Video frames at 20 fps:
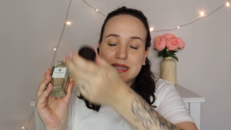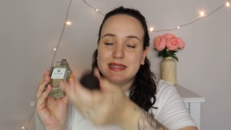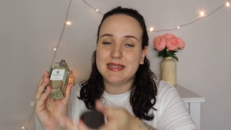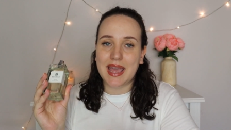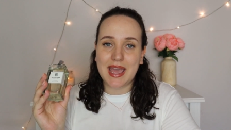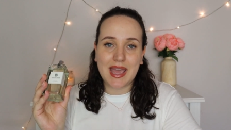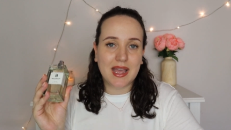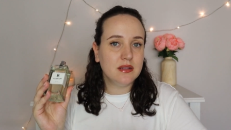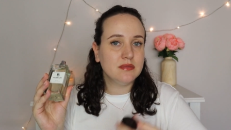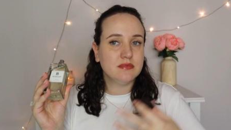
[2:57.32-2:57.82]

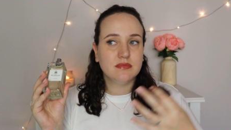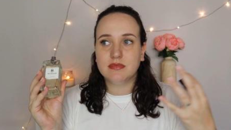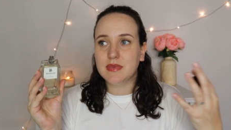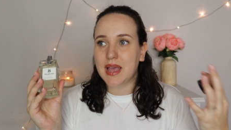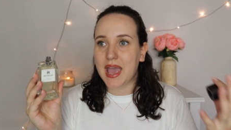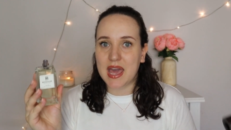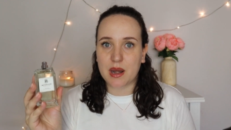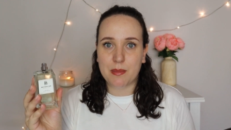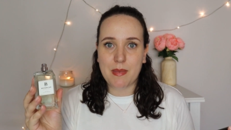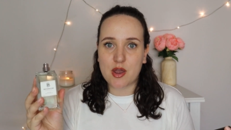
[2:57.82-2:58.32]
tè,
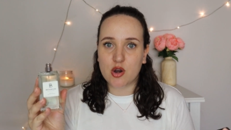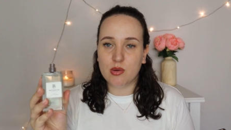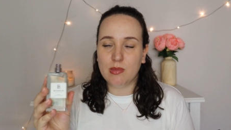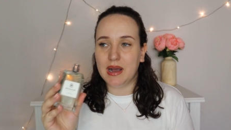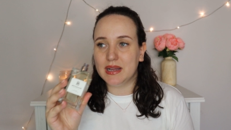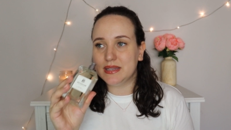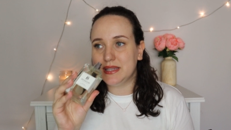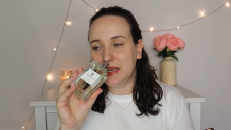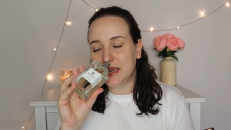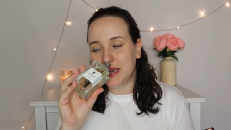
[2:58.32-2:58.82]
erbe
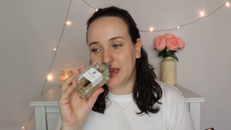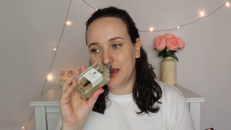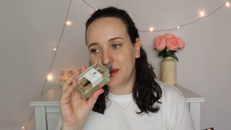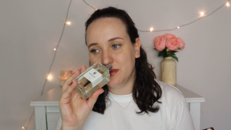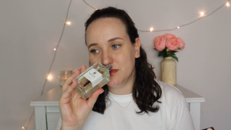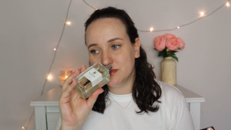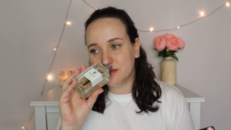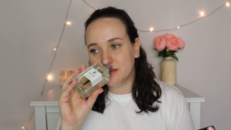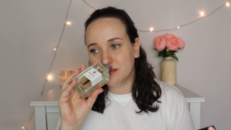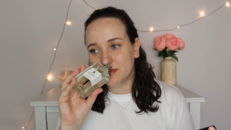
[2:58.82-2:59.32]

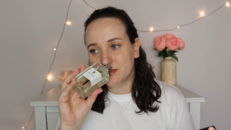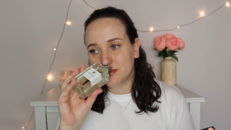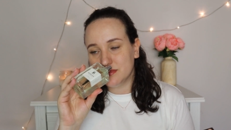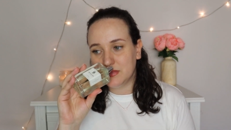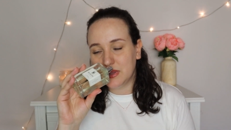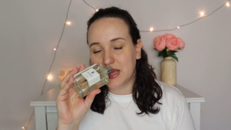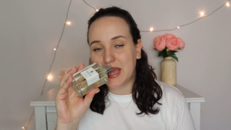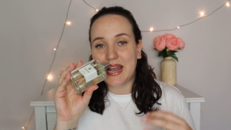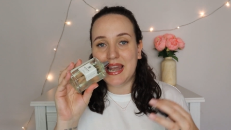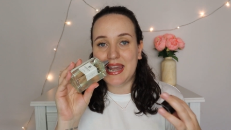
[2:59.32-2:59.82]
aromatiche,
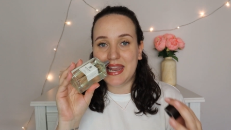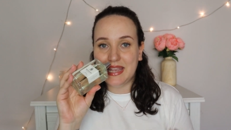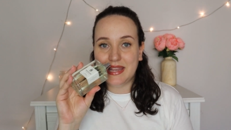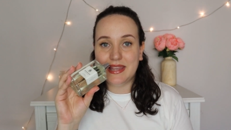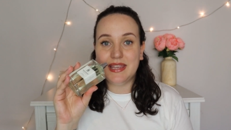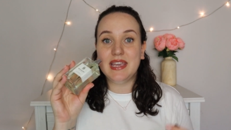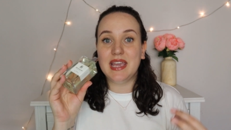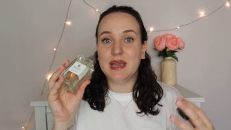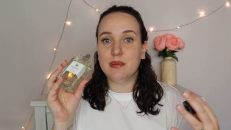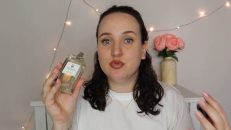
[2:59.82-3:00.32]

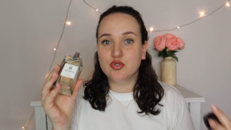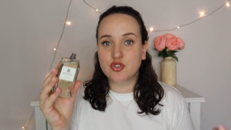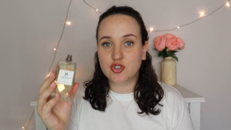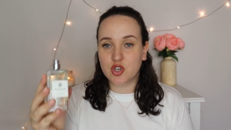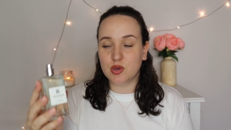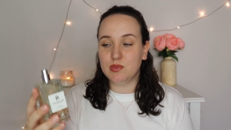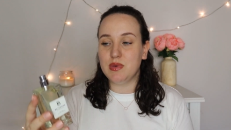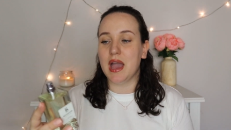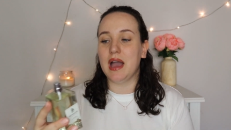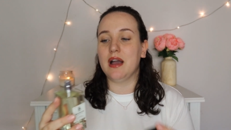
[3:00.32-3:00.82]
legni e
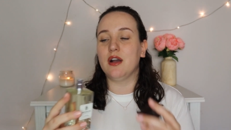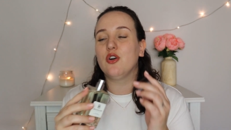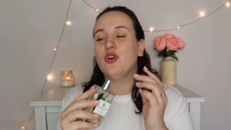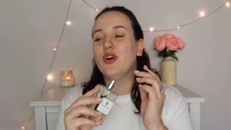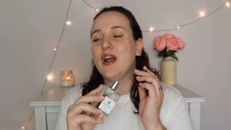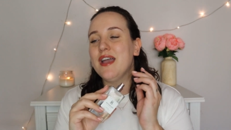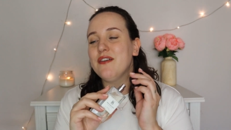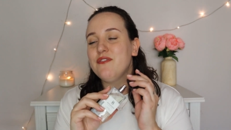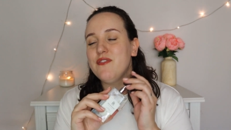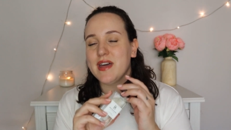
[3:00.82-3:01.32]
muschio
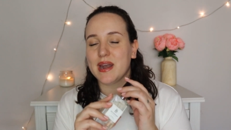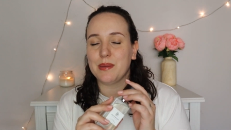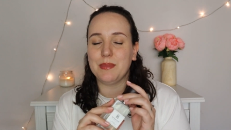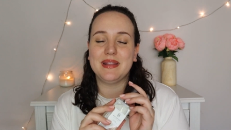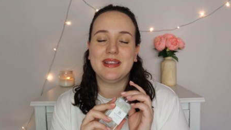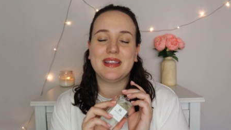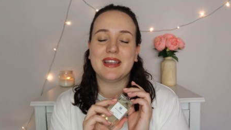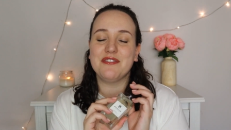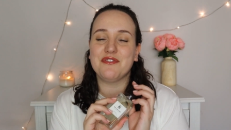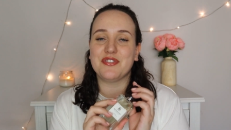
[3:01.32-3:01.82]
bianco, è
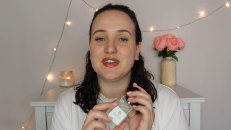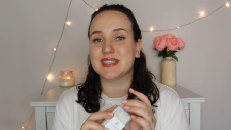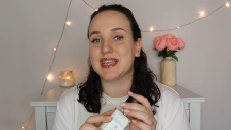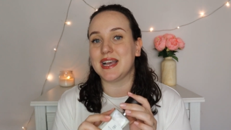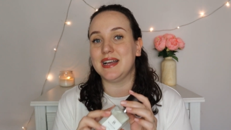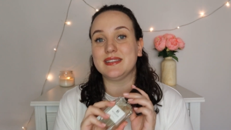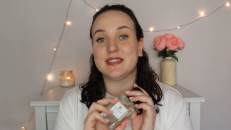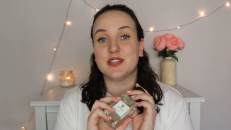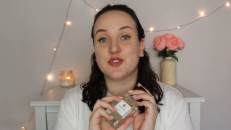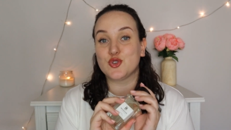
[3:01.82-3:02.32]
veramente
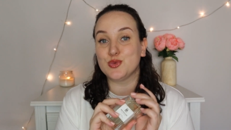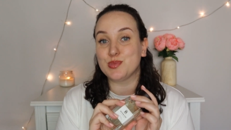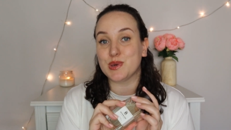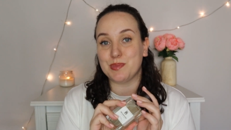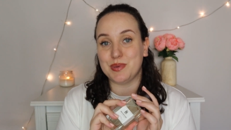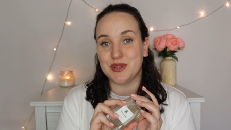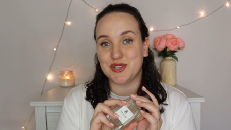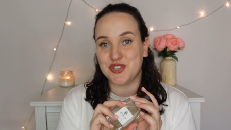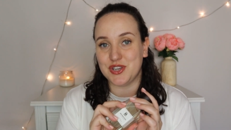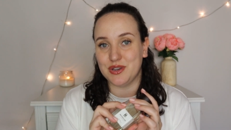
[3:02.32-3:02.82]
rinfrescante e super
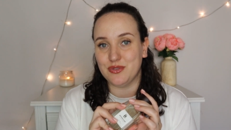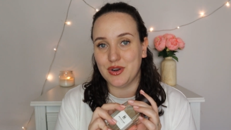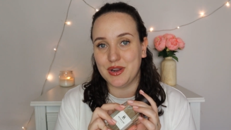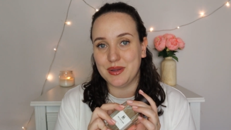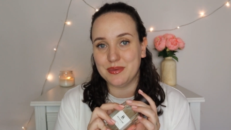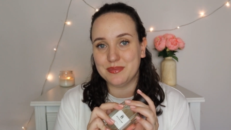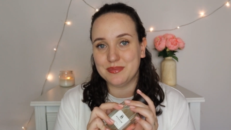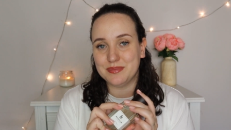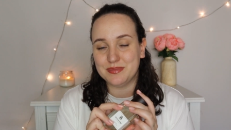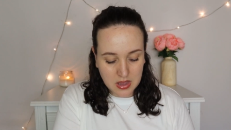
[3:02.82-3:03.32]

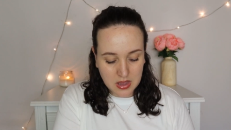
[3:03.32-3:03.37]
piacevole.